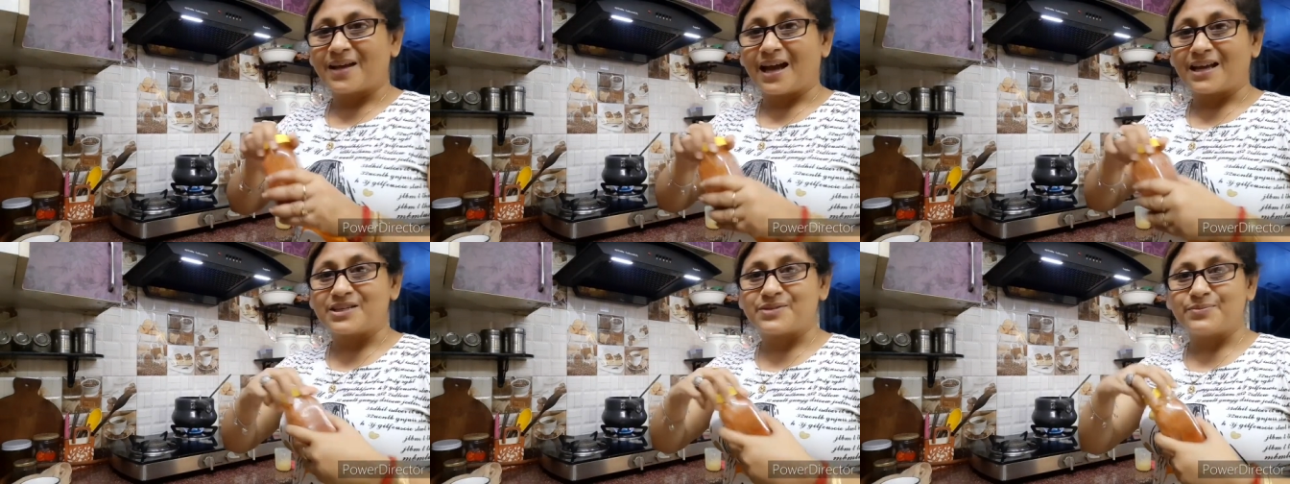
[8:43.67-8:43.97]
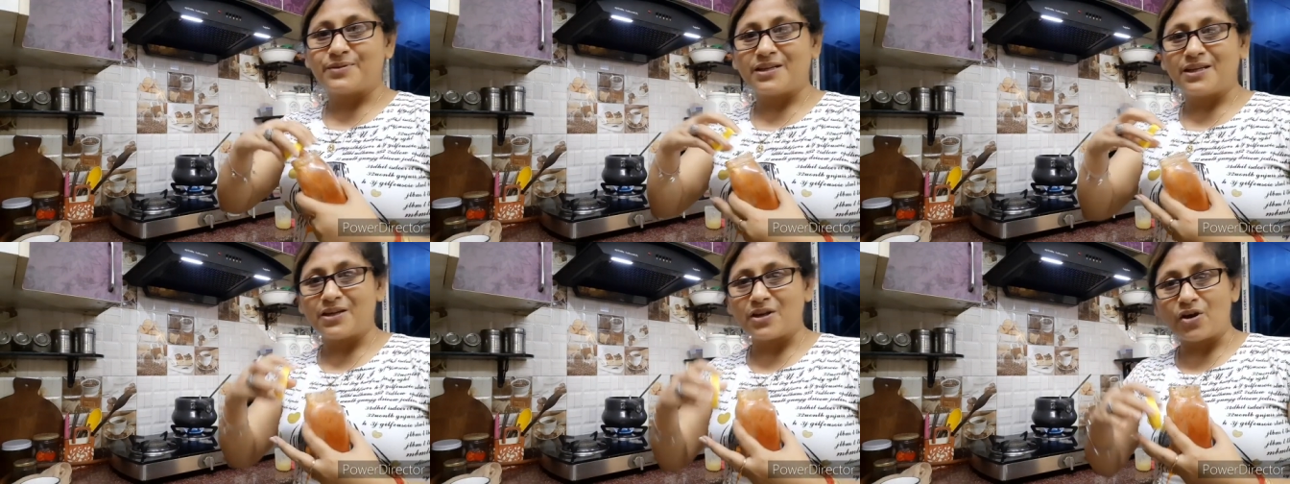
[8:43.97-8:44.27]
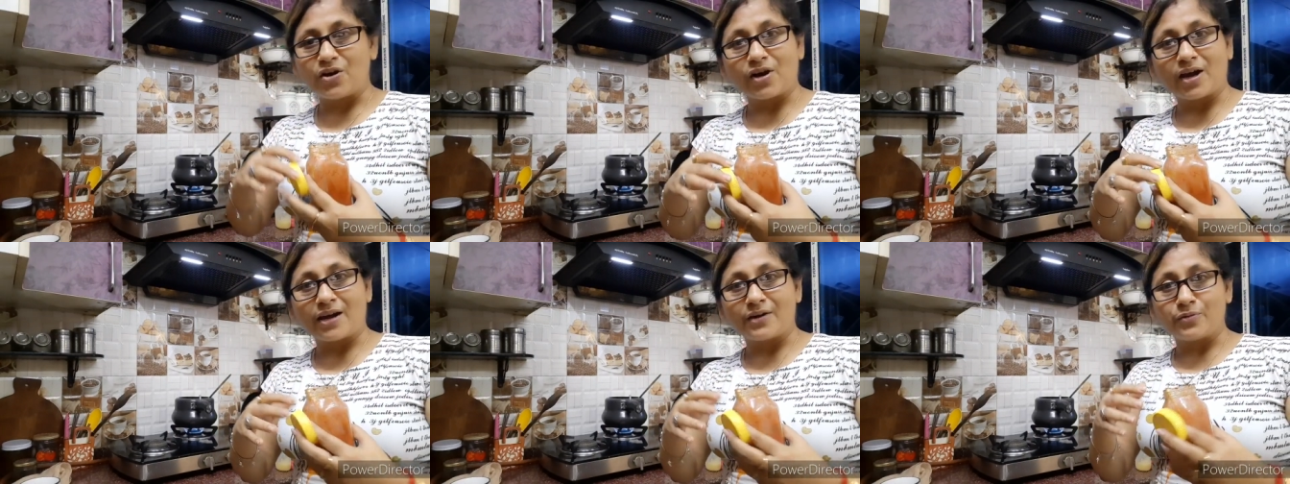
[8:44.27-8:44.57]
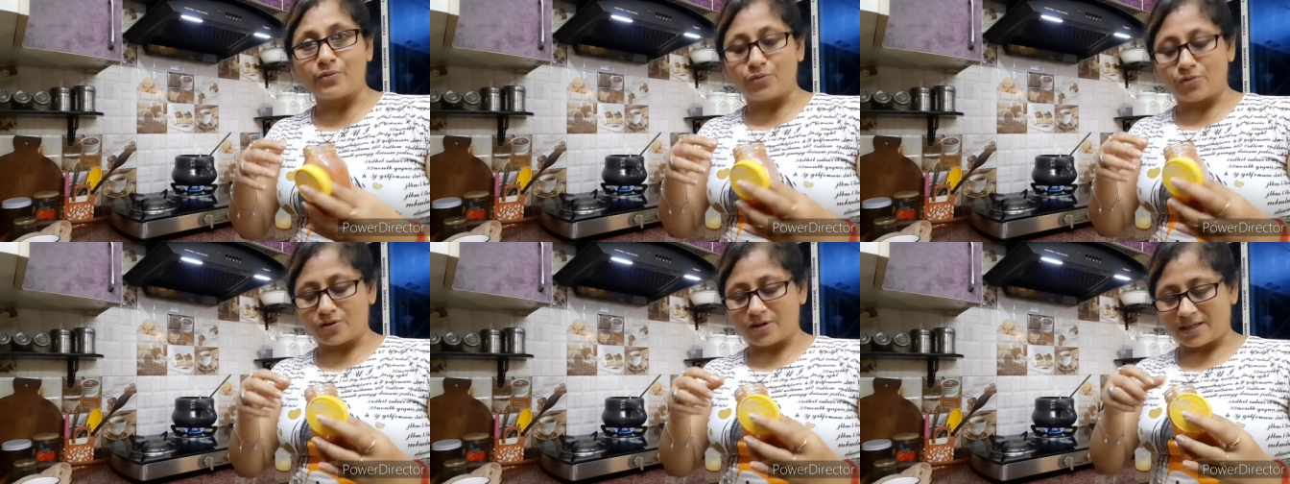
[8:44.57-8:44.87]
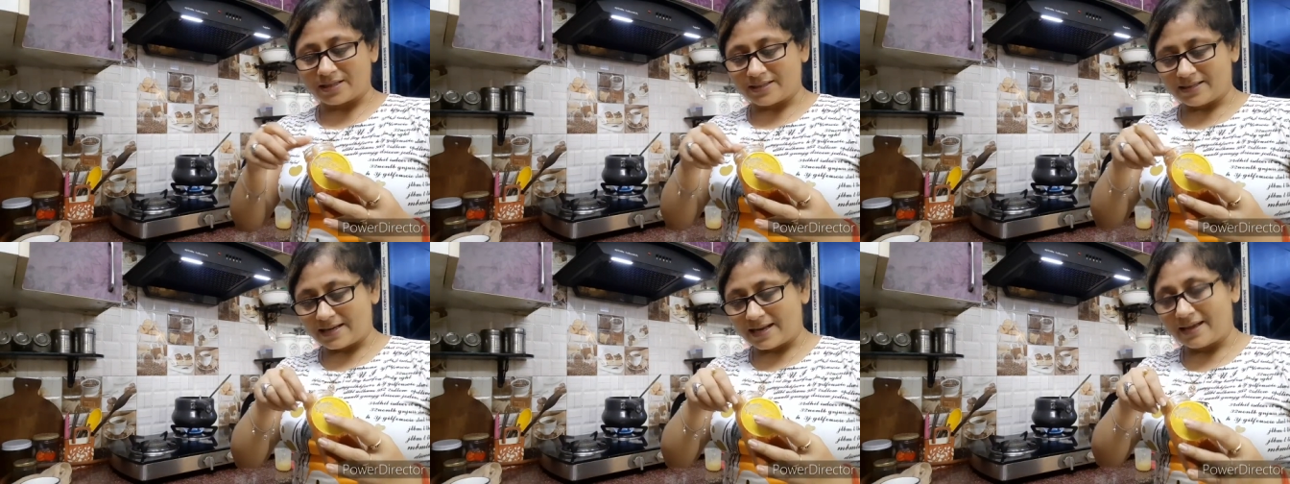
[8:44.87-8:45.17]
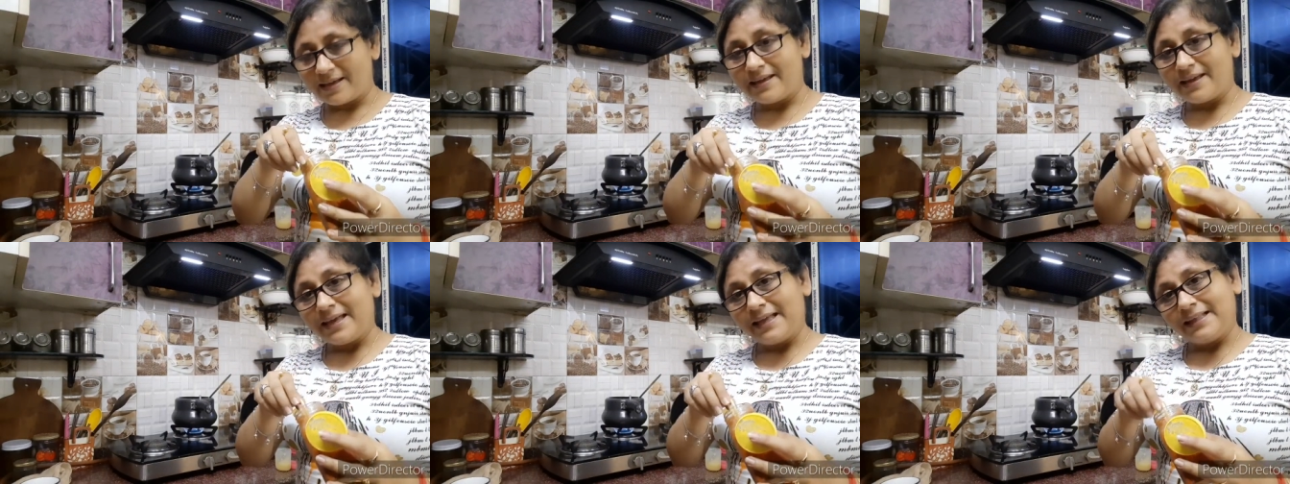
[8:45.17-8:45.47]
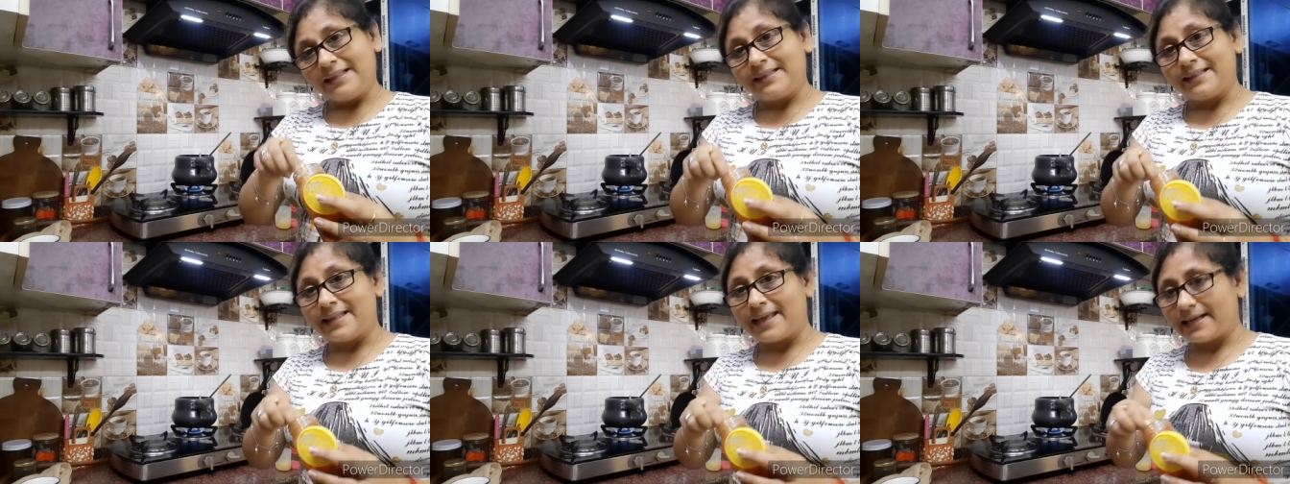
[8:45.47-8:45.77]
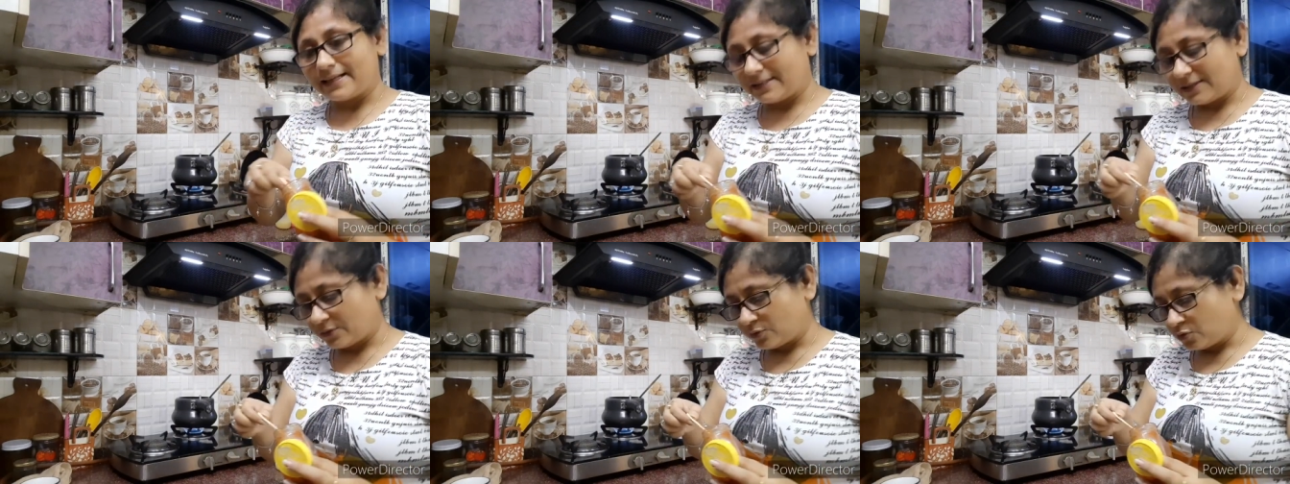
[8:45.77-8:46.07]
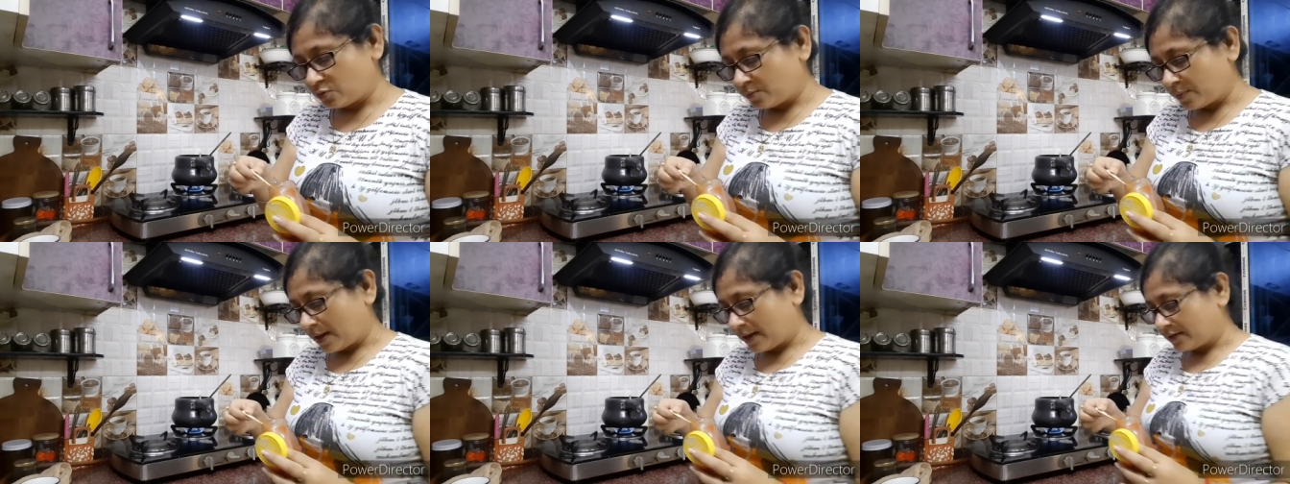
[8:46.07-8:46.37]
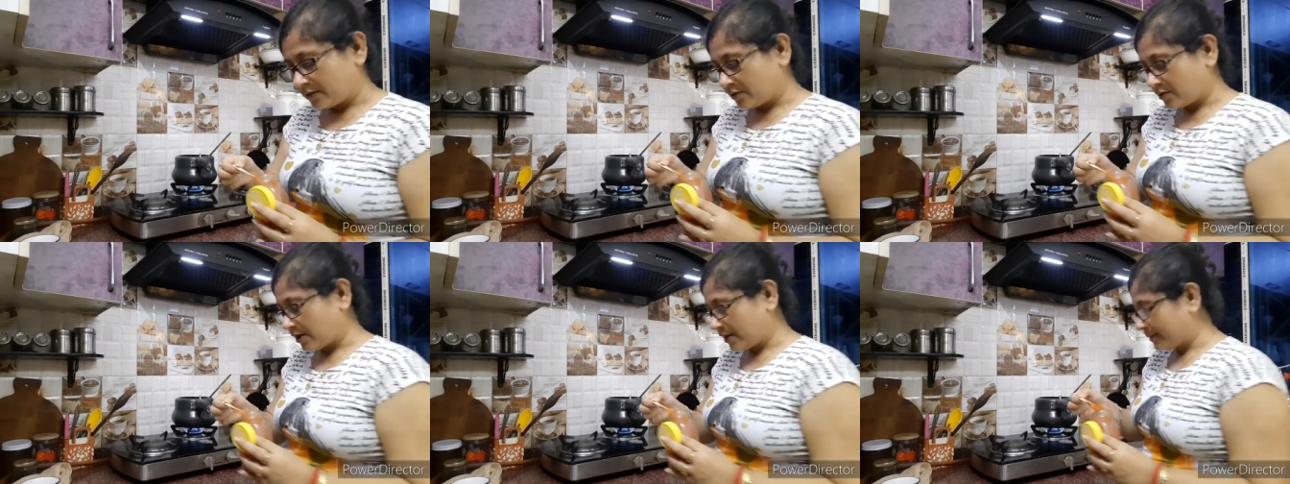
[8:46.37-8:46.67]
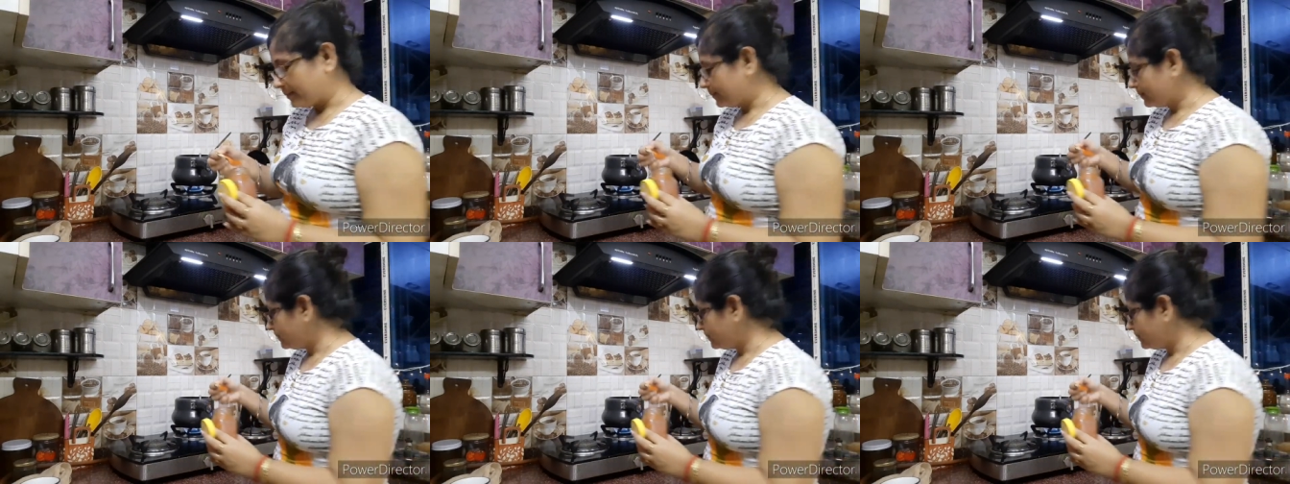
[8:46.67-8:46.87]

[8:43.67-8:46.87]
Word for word: কাশ্মীরি লঙ্কার গুঁড়োটা দিলে দেখতে খুব ভালো হয়